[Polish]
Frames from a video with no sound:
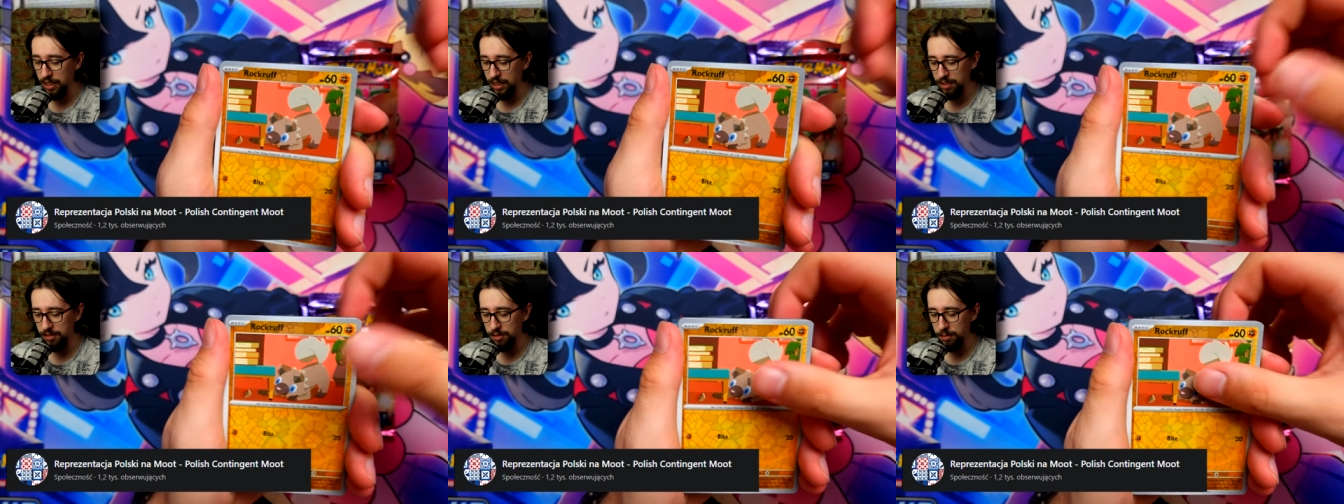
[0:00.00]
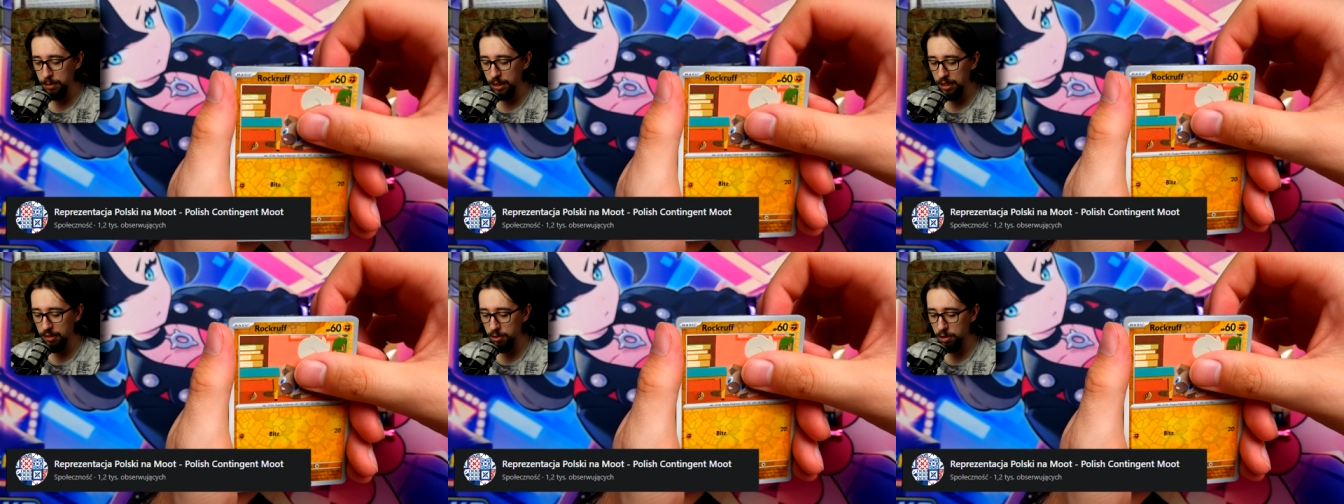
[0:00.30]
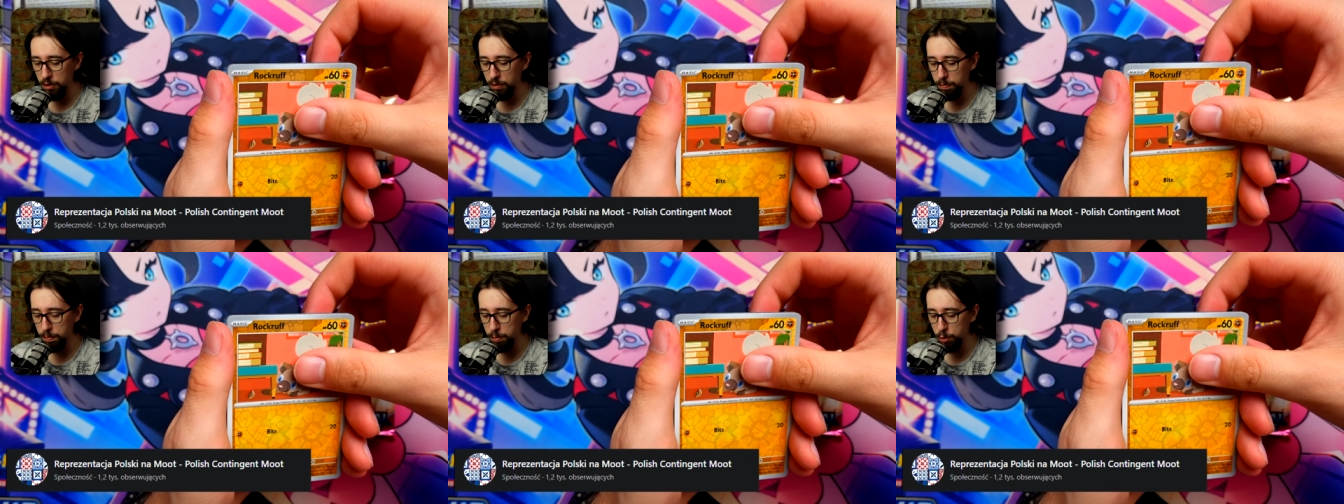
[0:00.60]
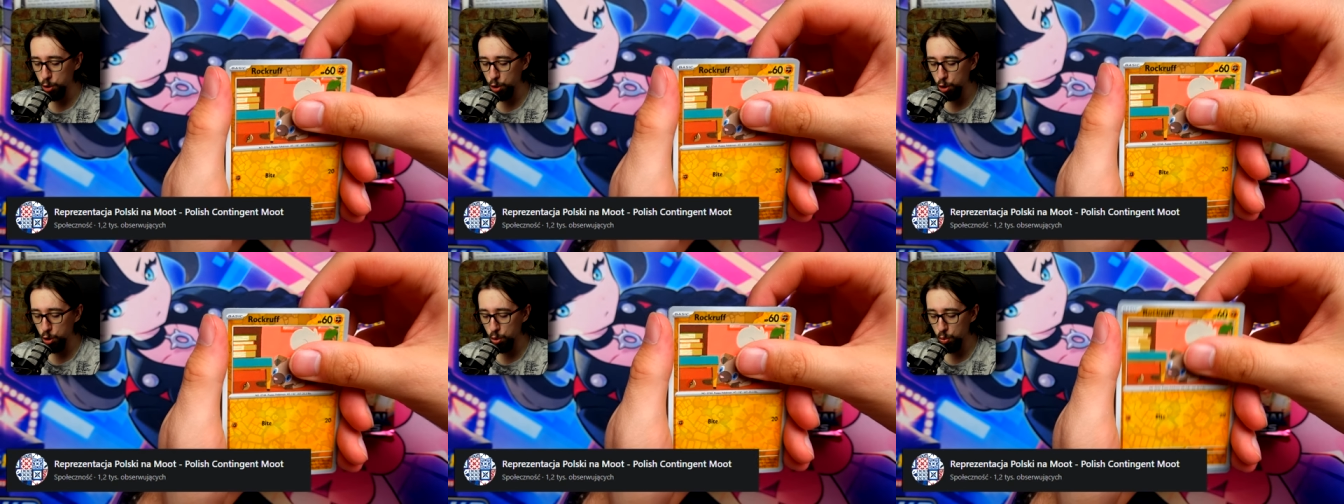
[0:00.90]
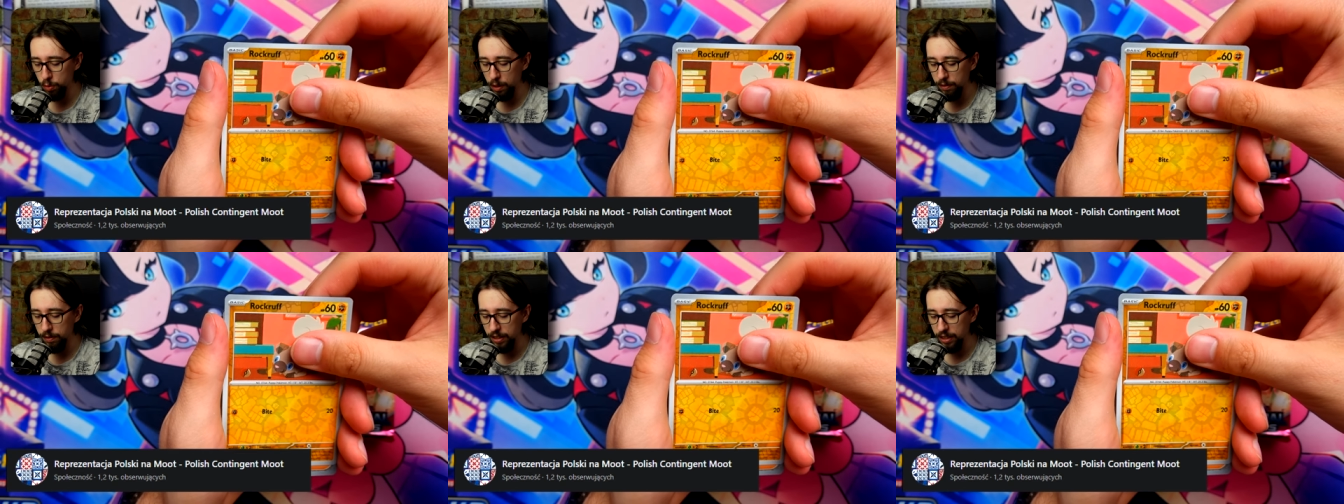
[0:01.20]
Tak, wybieram się w
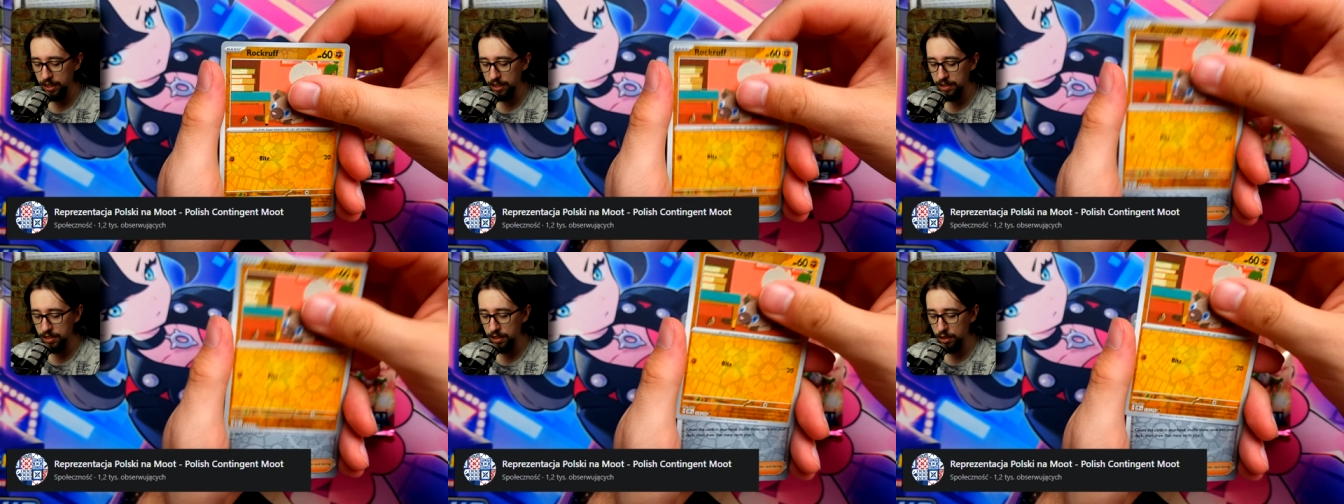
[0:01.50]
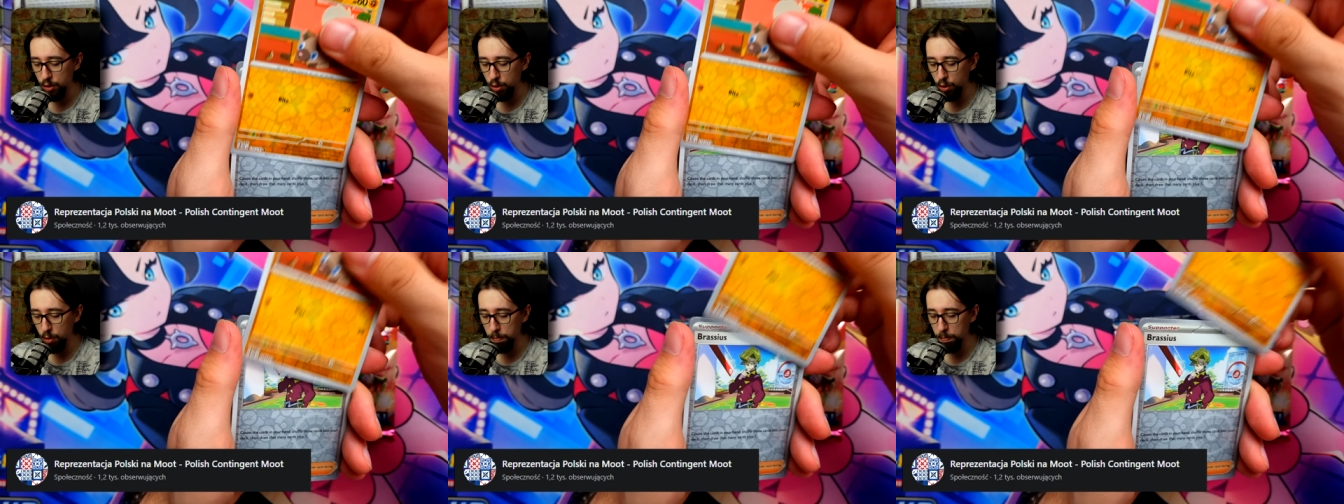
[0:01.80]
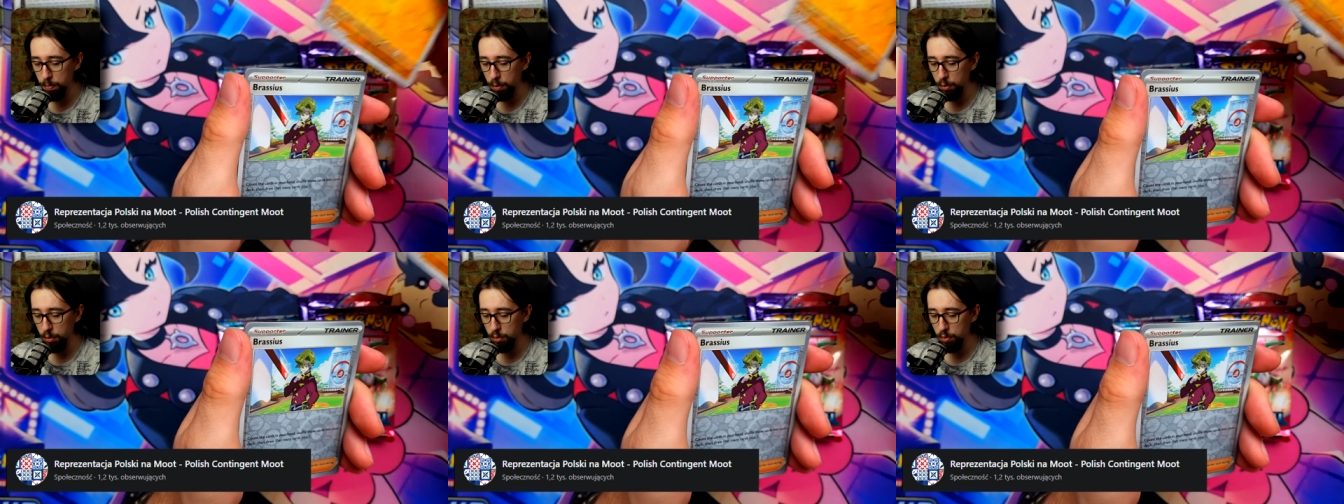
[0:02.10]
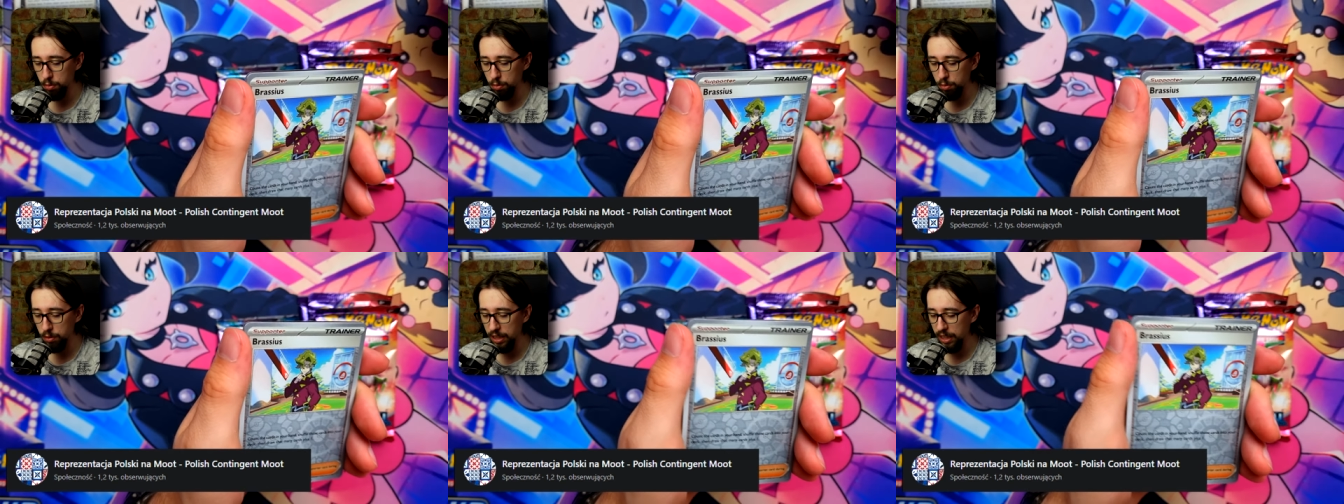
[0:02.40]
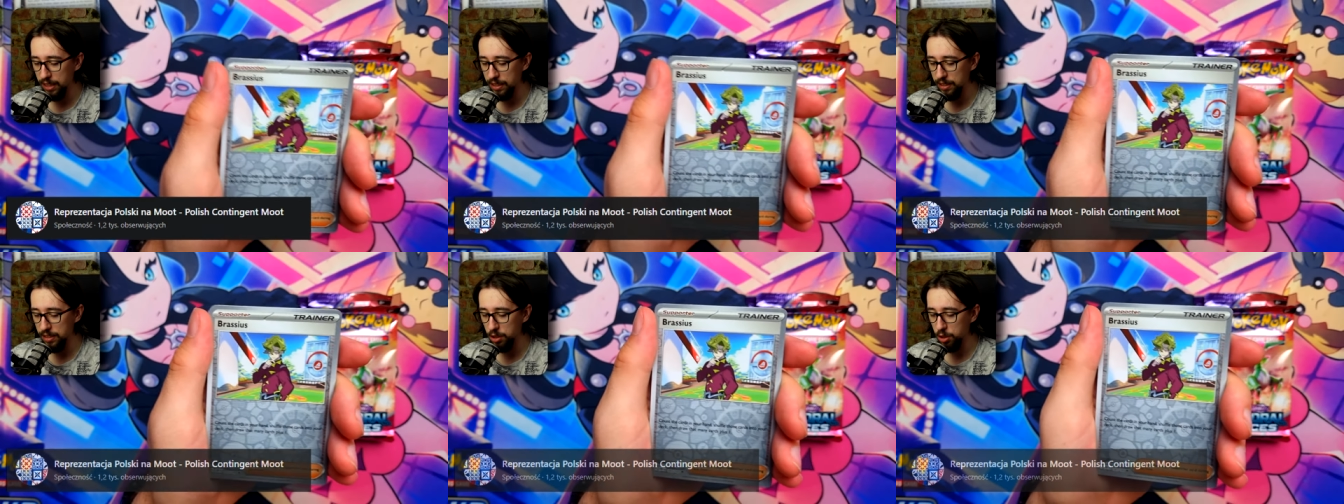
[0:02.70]
przyszłe wakacje do
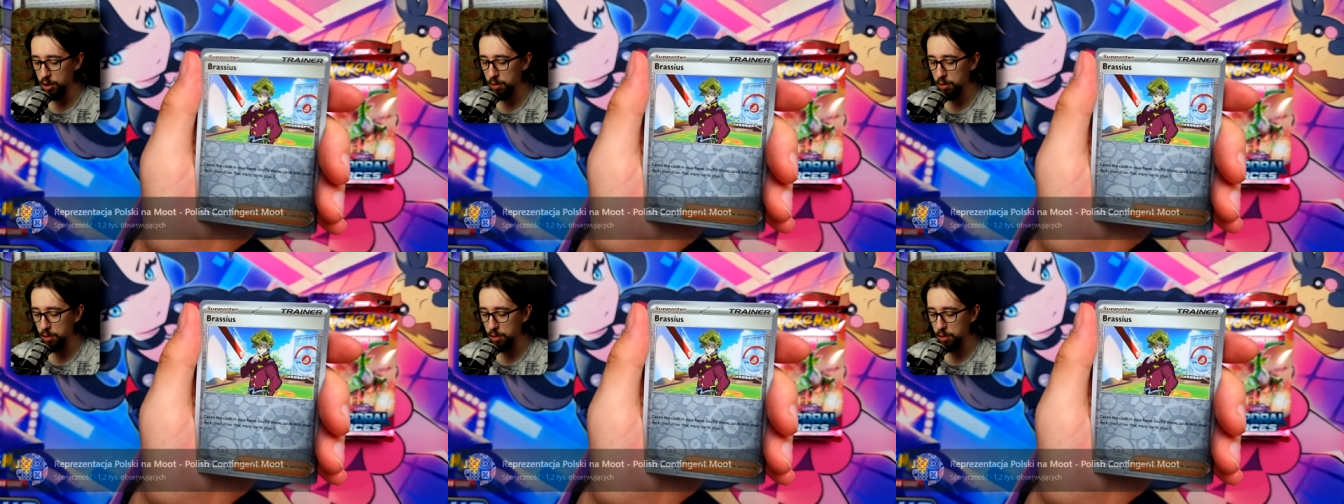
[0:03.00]
Portugalii.